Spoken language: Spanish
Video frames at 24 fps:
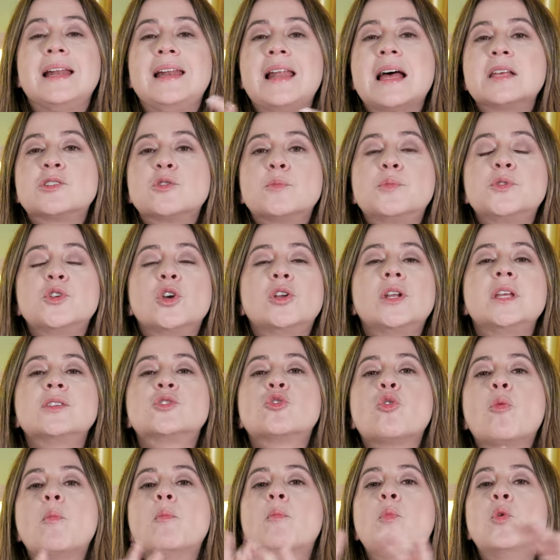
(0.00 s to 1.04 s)
Las opciones
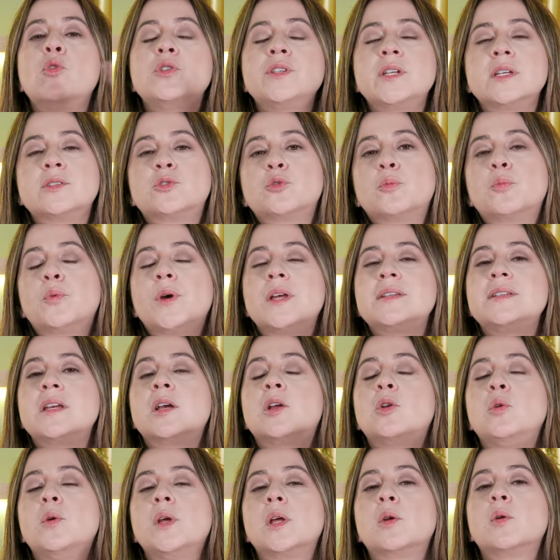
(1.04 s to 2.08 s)
son muchas, tú puedes
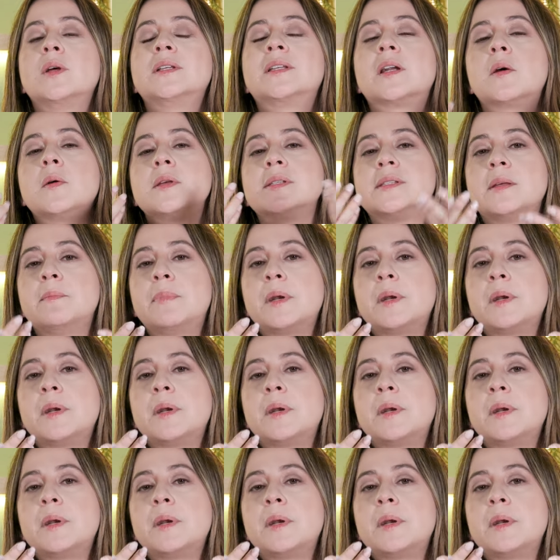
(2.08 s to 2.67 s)
incluirlo a través de